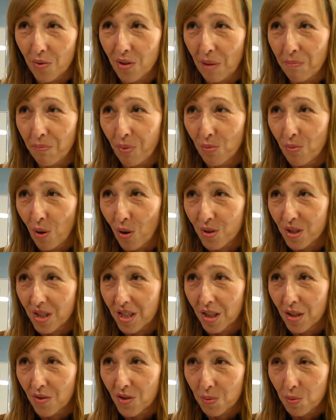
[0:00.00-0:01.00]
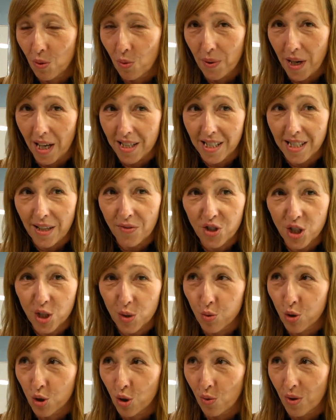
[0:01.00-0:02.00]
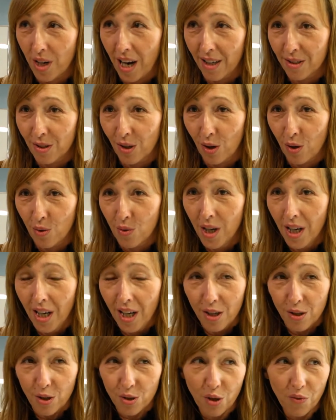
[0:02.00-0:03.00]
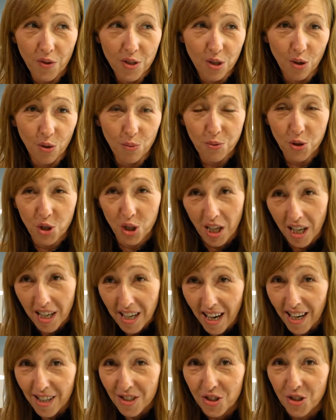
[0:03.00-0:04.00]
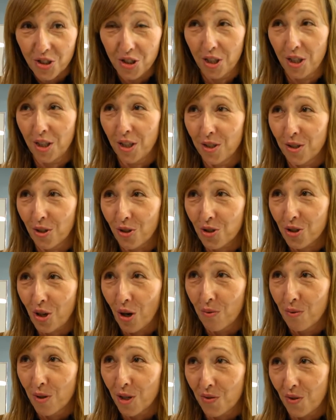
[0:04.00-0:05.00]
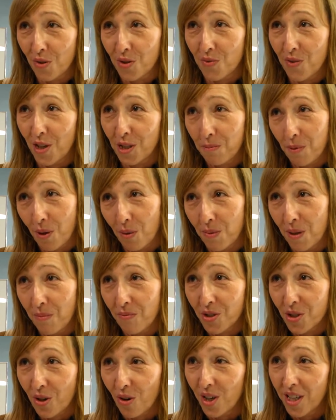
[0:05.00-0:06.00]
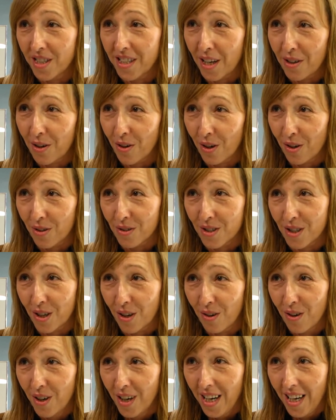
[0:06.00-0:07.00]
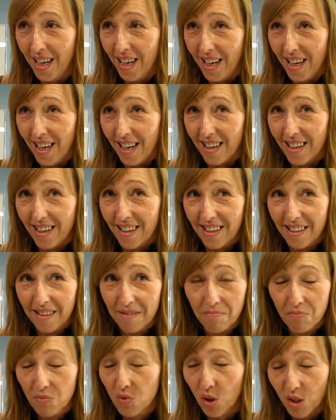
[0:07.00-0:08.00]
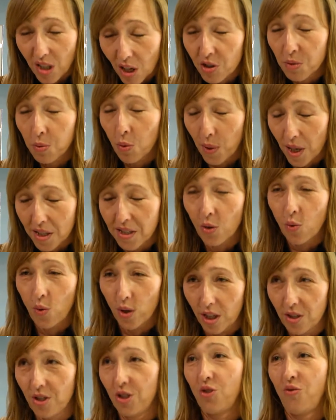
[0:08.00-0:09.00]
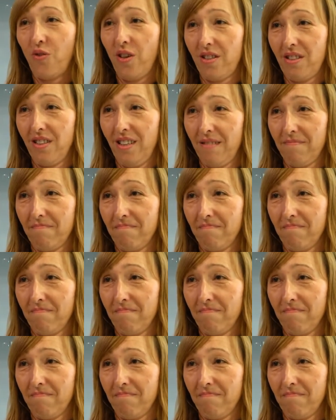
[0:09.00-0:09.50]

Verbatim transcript: nam pomocy, współpracy zawsze służą radą, gotowe są przyjechać e, do szkoły, rozwiązywać problem w szkole na gorąco. E, no i ta współpraca układa się świetnie.